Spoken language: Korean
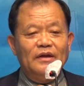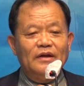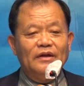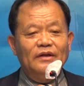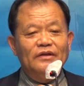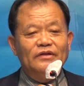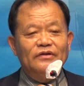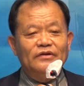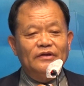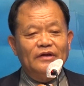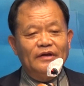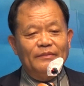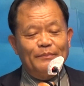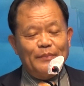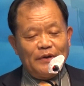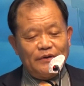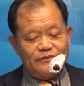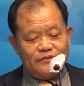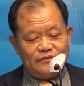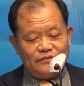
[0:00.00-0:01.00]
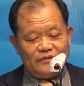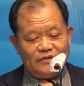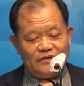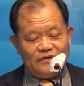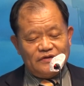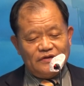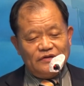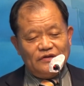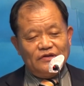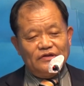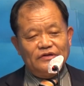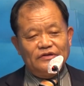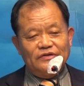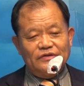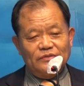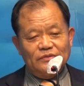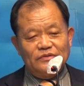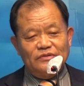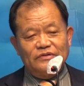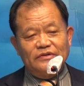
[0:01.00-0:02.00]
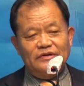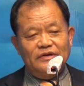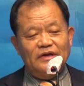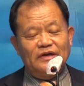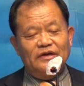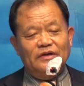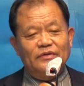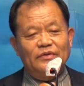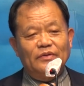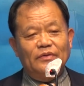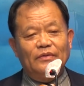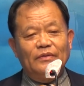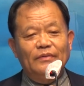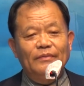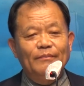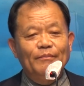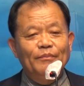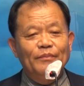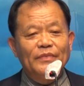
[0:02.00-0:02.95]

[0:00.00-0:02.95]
인터넷 방송을 듣는 성도들에게도